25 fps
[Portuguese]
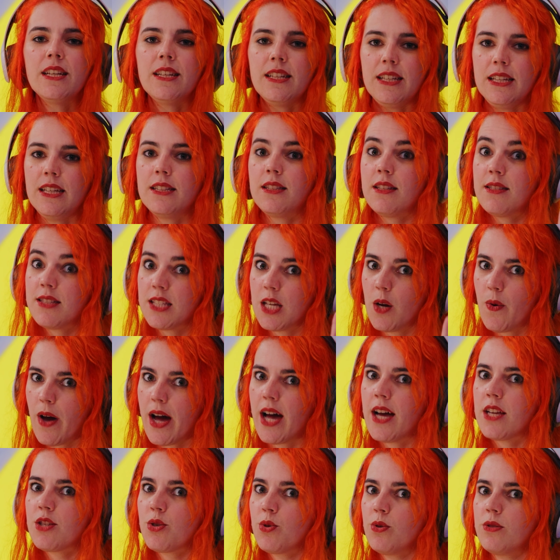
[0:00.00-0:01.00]
e atenção
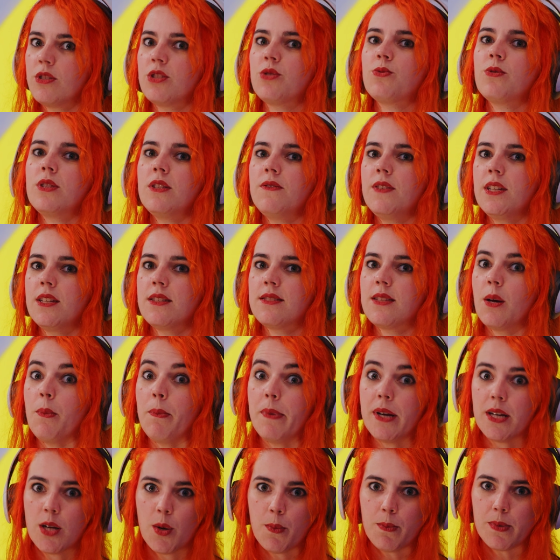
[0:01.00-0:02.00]
às rondas de qualificação
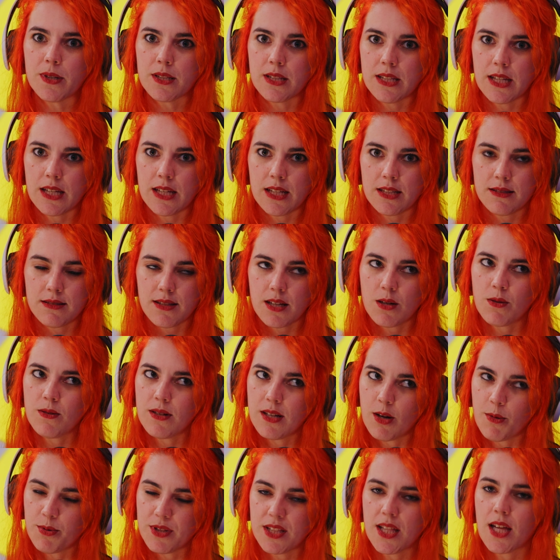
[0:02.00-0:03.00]
para não perderem então a
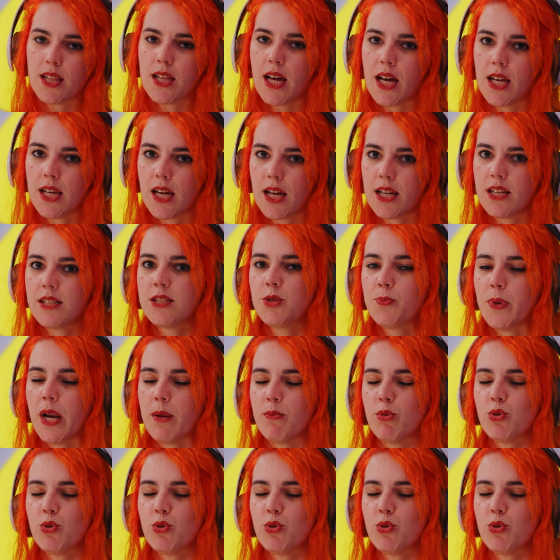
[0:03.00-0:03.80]
oportunidade de ganhar esses prémios.